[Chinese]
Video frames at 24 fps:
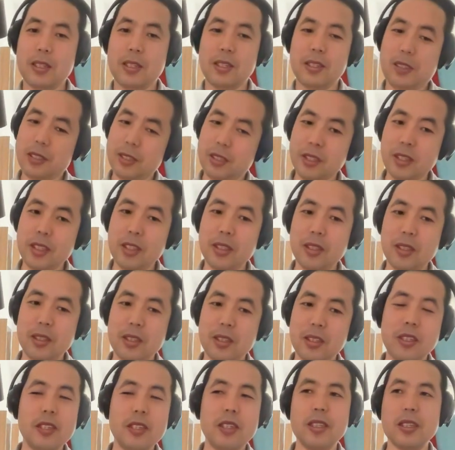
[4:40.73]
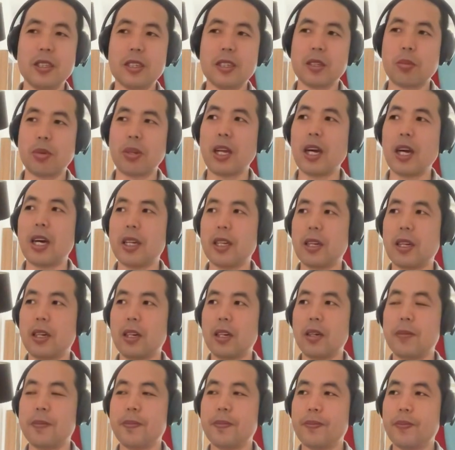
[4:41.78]
其实意义是不大的
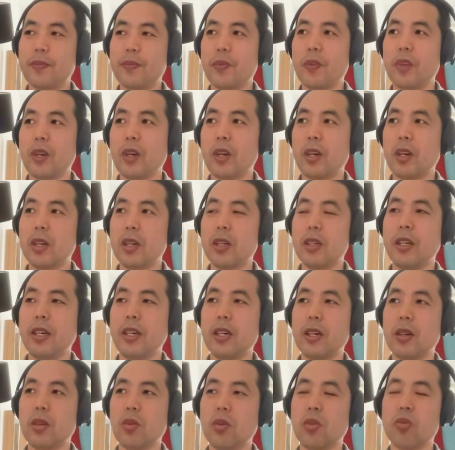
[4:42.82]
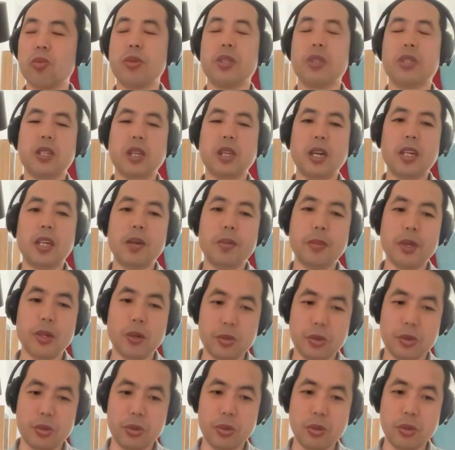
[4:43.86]
啊，当然联合国主席他也没
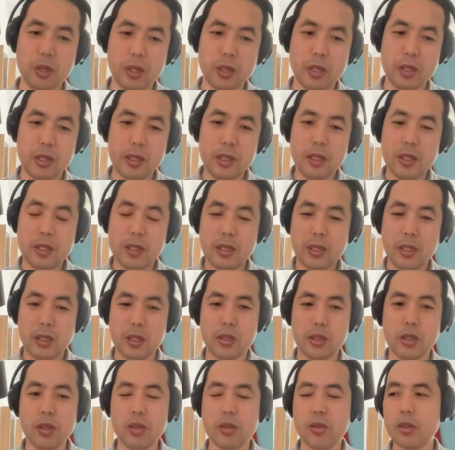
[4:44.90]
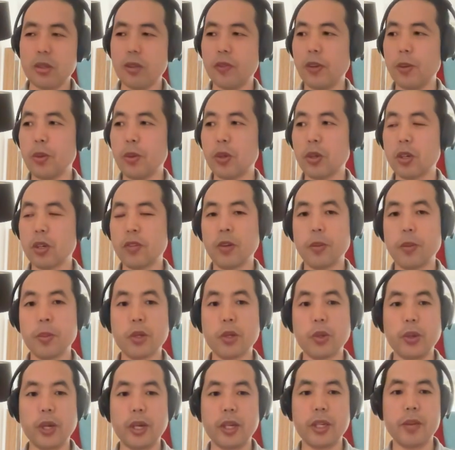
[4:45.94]
有去，这这方面有各方面
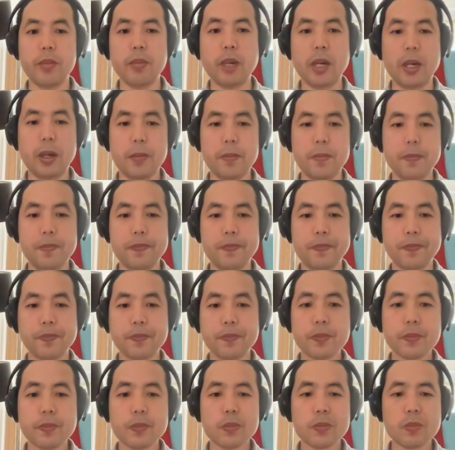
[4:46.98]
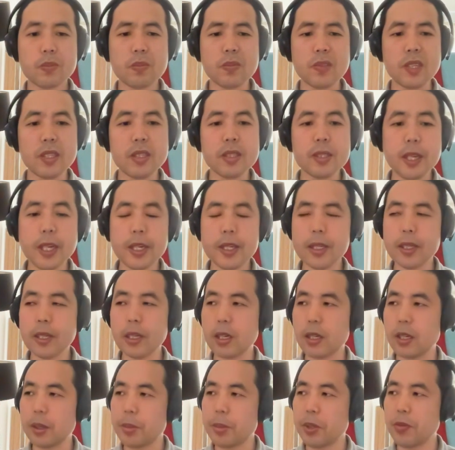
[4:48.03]
的原因吧，嗯，在这
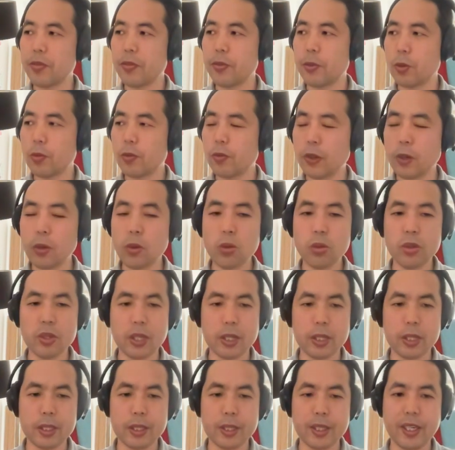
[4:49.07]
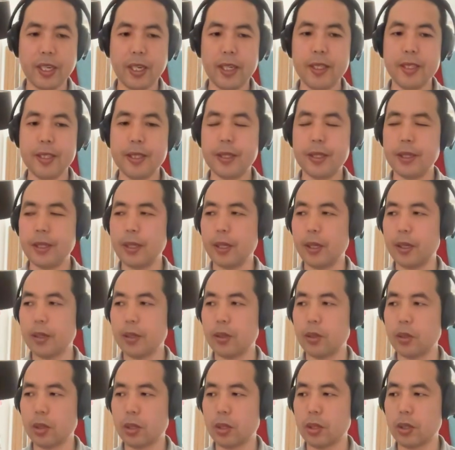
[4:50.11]
个和平峰会的前夕啊，
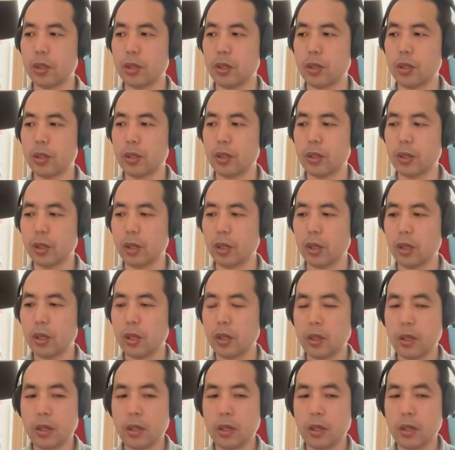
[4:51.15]
就是其实